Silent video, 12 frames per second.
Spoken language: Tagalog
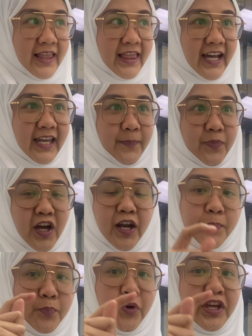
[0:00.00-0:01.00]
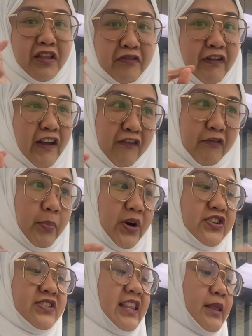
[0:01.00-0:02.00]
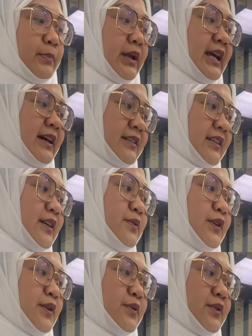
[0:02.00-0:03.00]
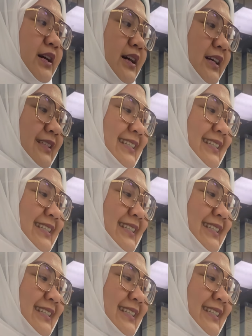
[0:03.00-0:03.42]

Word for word: I am done 0.5% pa lang. Ganun ako ka.